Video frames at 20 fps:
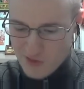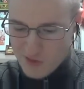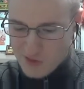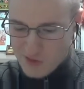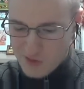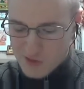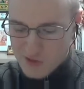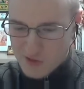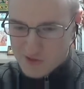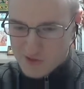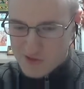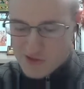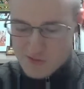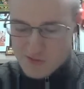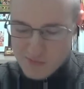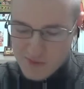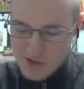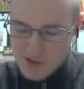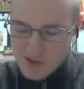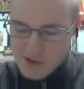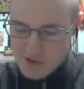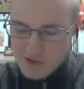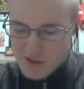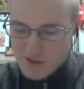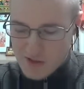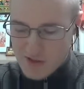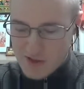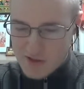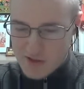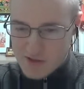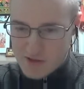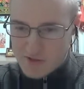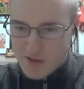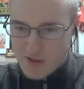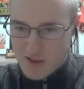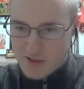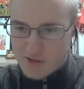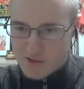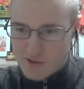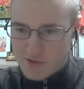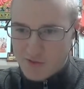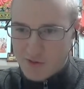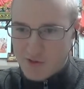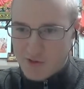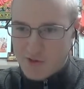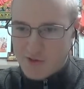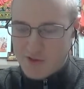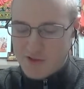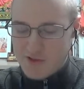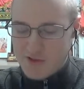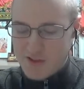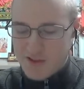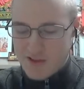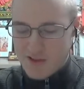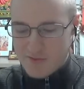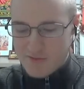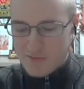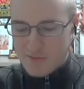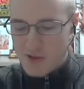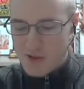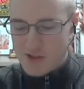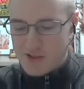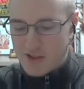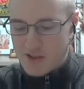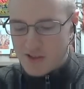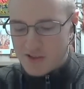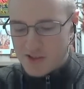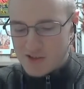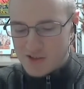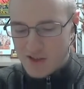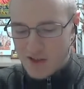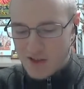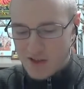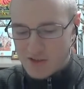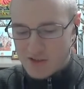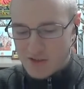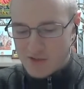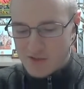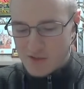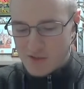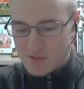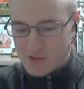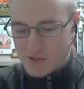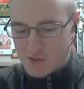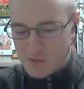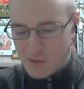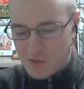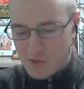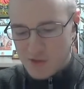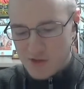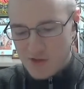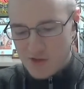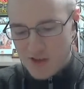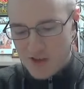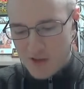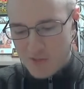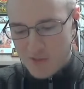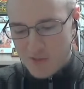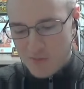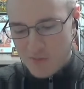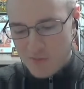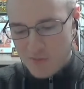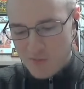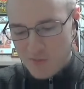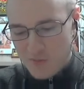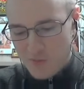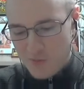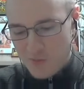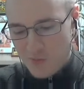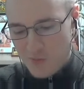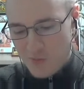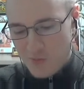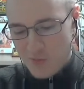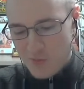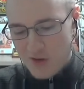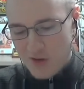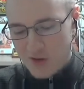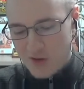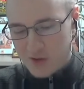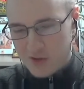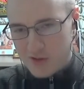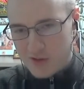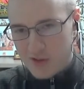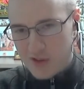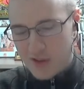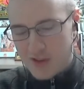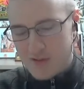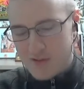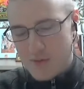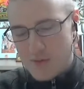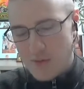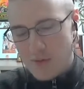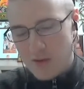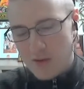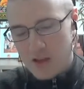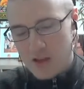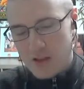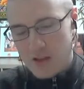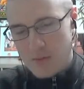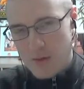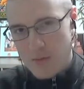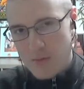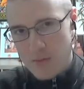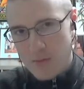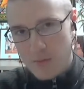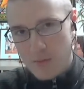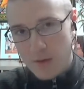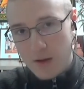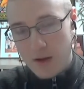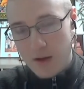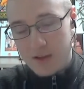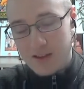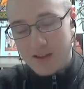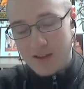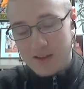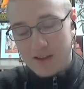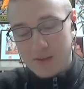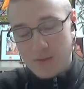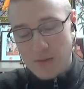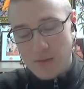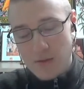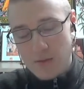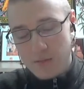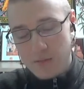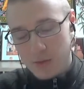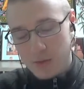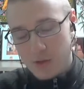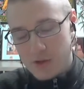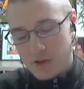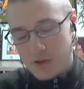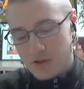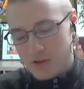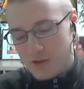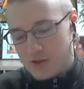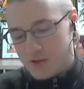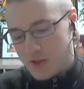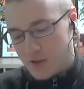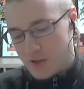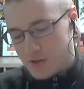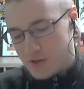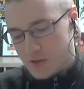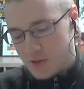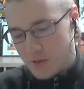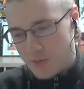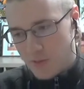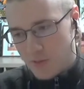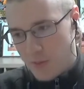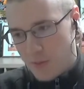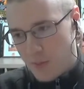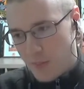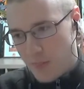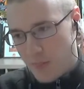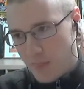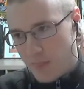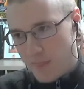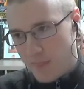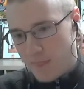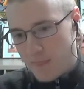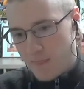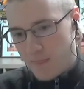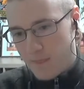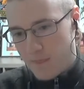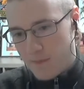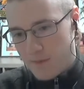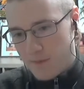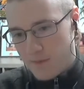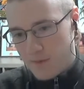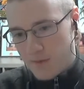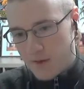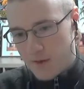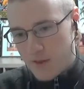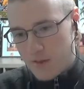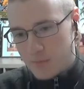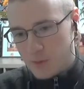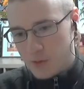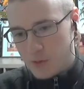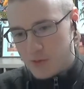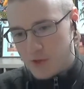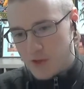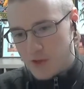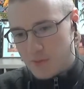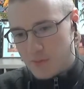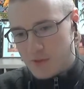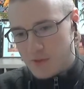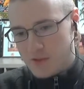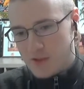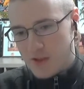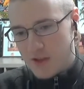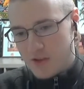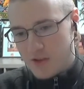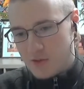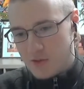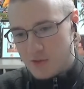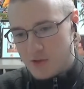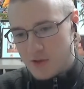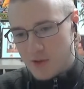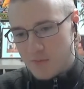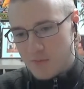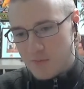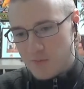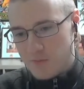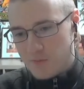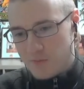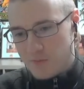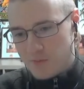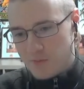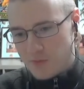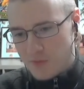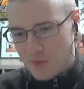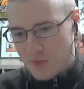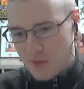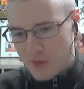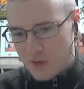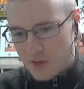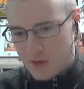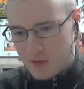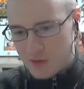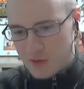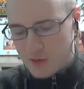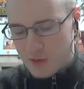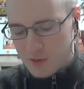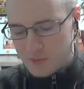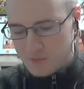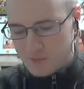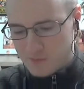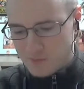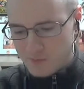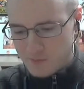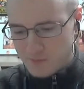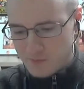Городовой всегда поддерживает такие, развивает очень близкие отношения со всеми своими учениками. Вот, когда, когда, моя мама, когда, моя мама, когда моя мама получала инициацию, она получала последнюю уже, то